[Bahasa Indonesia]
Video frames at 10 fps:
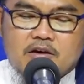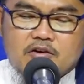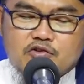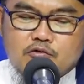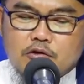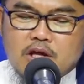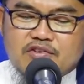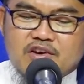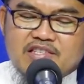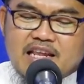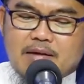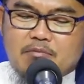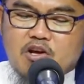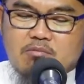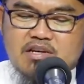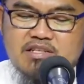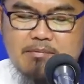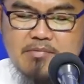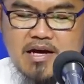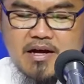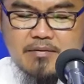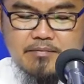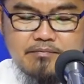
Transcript: Rasulullah SAW beliau bersabda